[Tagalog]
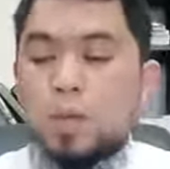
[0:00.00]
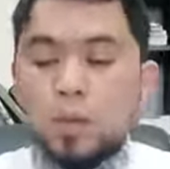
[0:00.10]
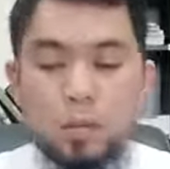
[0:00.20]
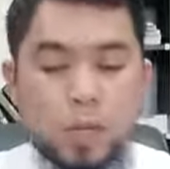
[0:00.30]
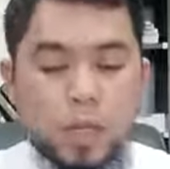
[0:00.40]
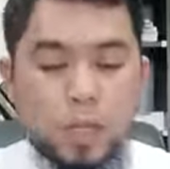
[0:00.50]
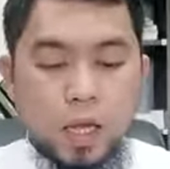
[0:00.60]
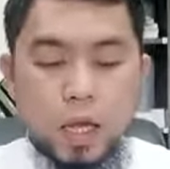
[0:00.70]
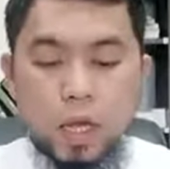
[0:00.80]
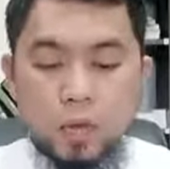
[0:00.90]

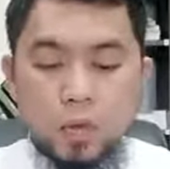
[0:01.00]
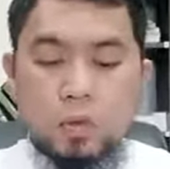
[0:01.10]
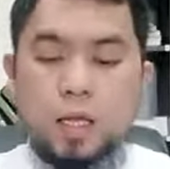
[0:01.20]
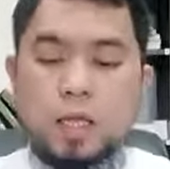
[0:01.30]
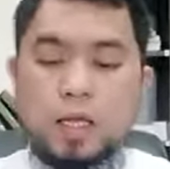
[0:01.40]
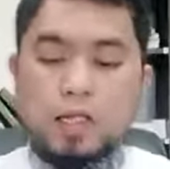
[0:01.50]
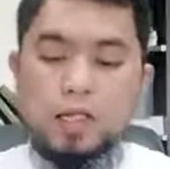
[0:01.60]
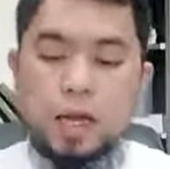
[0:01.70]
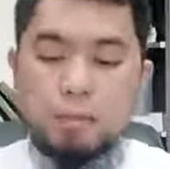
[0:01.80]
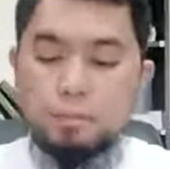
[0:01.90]
Propeta Lut alayhi
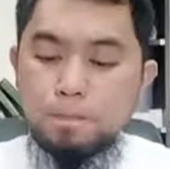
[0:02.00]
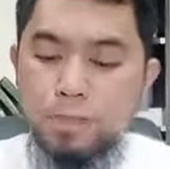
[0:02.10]
salam.